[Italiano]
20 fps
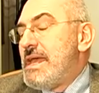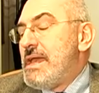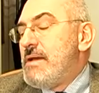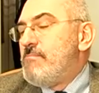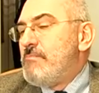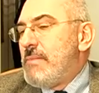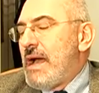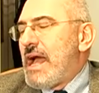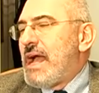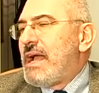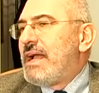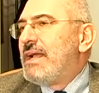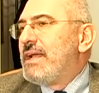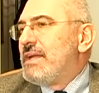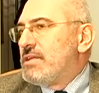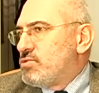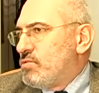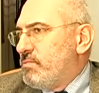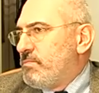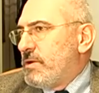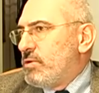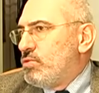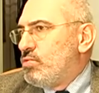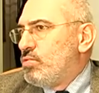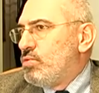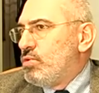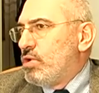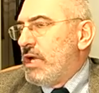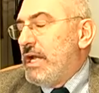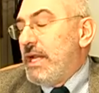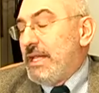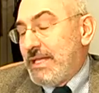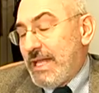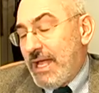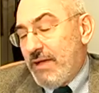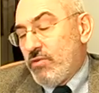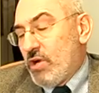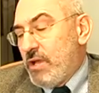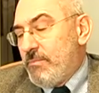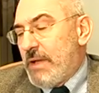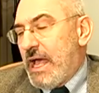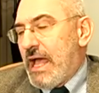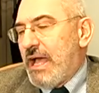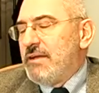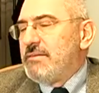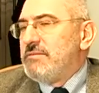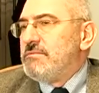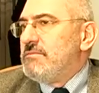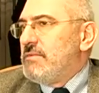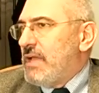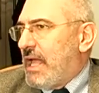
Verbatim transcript: manca soprattutto nelle tavole, ma eh,